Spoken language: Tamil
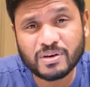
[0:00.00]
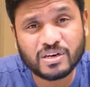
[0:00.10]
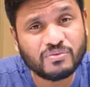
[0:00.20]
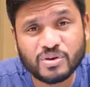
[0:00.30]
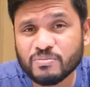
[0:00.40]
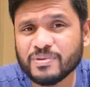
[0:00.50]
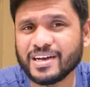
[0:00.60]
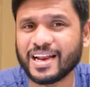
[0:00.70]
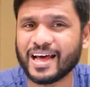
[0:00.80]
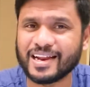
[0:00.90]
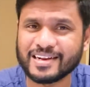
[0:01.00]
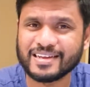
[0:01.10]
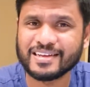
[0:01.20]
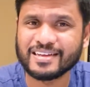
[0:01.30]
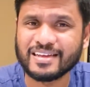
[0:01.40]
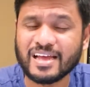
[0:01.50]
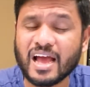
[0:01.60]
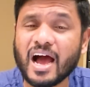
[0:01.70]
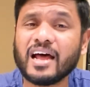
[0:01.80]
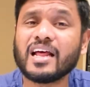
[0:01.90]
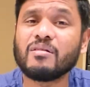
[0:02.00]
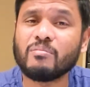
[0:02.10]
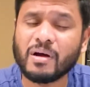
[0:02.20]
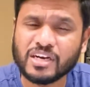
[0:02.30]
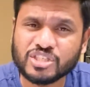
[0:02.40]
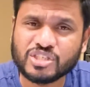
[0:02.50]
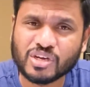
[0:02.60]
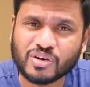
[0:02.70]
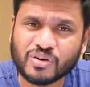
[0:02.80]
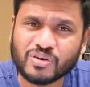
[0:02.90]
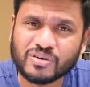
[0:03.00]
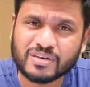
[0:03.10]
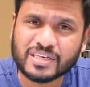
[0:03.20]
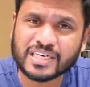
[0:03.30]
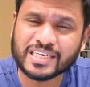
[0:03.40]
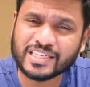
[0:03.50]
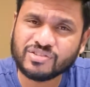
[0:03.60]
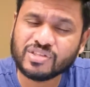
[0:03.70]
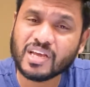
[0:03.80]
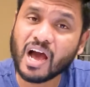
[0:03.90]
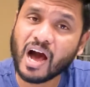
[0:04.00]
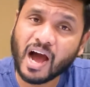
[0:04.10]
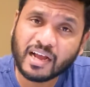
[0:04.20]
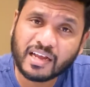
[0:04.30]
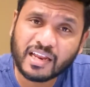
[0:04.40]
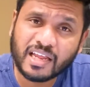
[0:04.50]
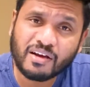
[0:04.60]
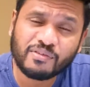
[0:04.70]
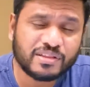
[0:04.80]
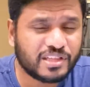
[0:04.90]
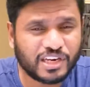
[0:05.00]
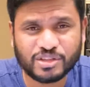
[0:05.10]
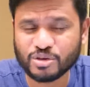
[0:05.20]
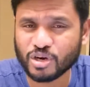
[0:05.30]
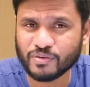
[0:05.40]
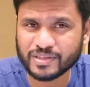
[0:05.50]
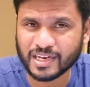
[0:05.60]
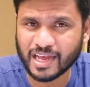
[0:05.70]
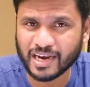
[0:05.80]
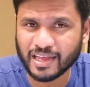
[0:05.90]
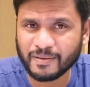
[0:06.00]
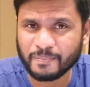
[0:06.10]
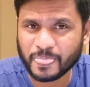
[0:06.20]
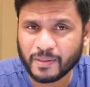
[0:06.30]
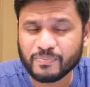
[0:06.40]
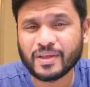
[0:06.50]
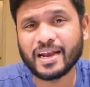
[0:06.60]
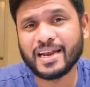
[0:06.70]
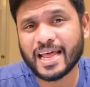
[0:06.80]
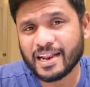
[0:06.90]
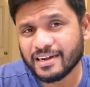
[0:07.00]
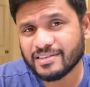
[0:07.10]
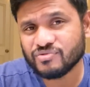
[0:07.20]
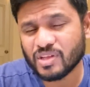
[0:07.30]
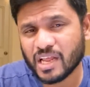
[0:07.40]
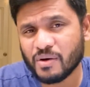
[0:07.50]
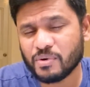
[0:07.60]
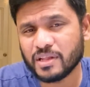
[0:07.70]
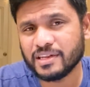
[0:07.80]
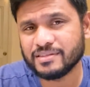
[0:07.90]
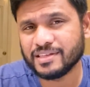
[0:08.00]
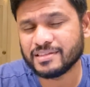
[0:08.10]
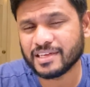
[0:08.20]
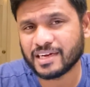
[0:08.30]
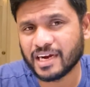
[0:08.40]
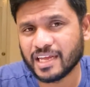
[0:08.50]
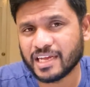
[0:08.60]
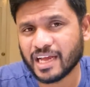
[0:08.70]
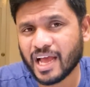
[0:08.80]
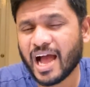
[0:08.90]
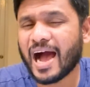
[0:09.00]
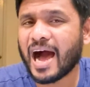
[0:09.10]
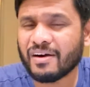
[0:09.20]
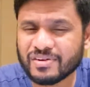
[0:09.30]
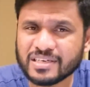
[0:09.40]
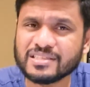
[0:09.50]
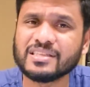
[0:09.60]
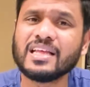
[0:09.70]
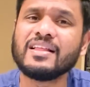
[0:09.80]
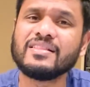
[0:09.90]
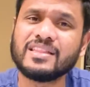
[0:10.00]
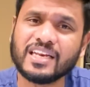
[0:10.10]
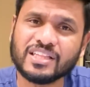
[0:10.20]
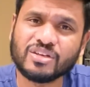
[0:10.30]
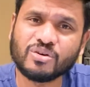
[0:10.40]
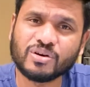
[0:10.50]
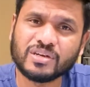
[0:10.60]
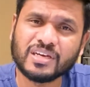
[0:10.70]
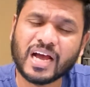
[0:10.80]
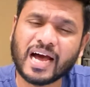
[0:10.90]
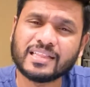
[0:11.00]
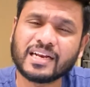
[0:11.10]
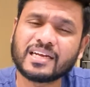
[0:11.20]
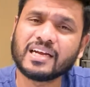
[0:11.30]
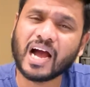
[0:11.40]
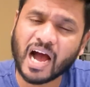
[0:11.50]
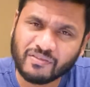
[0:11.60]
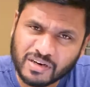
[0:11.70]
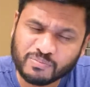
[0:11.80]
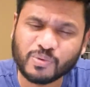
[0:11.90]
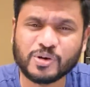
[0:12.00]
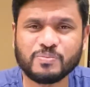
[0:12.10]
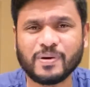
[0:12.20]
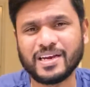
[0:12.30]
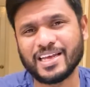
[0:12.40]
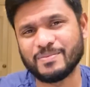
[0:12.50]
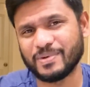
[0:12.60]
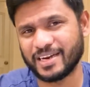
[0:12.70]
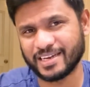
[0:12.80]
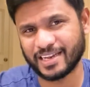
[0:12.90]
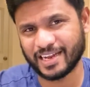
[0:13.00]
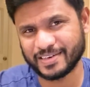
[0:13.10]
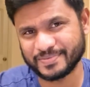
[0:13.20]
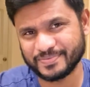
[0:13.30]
என்று விரும்புகிறார் ஆனால் மனுஷனும் நித்திய ஆக்கினை அவன் தெரிந்து கொள்வதனால நரகத்திலே அவனுடைய நித்தியத்தை கழிக்க அவன் தெரிந்து கொண்டு அதற்கு அவன் பொறுப்பாளியாய் மாறுகிறான்